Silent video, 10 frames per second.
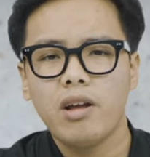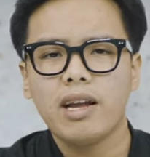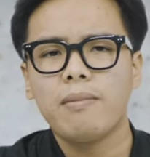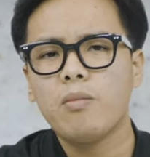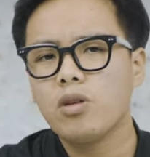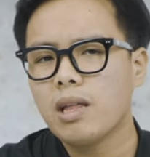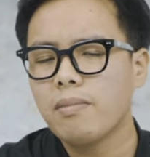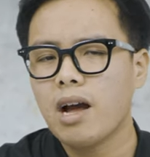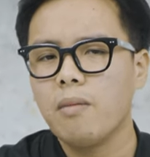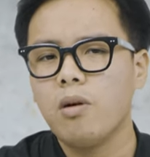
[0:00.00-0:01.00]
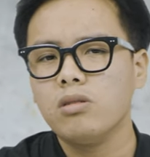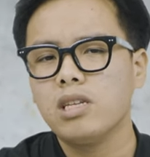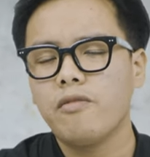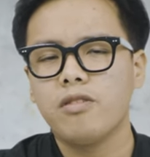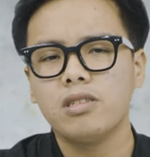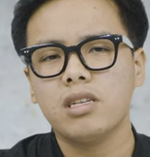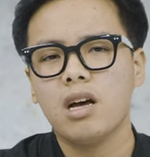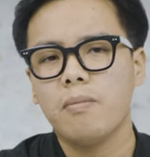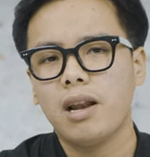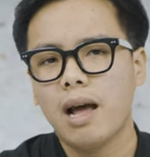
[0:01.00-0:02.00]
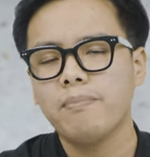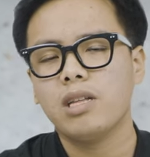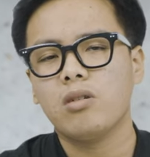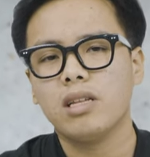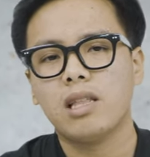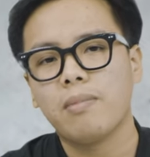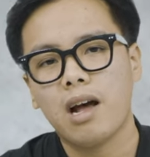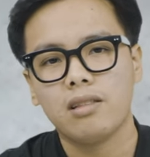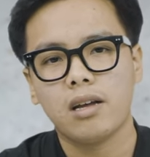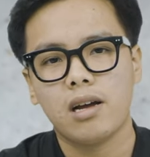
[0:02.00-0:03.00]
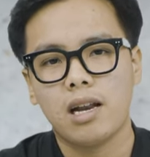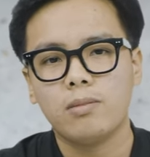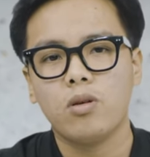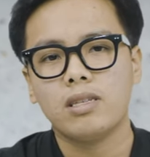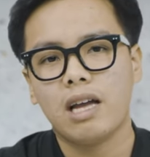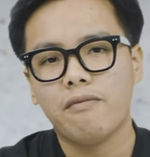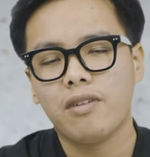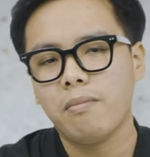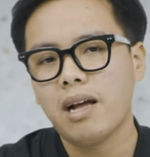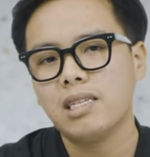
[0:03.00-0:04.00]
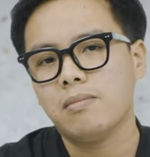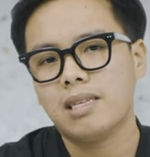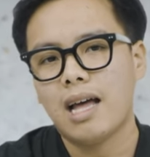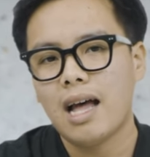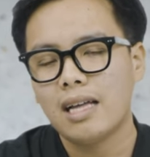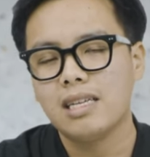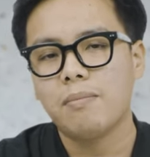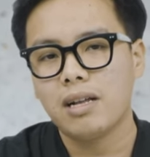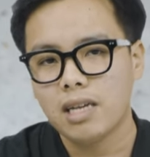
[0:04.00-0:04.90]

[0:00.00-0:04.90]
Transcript: nếu anh em đang muốn tham khảo mẫu Zephyrus G mười lăm thì có thể tham khảo tại cửa hàng Laptop A Z với mã giảm giá A Z ba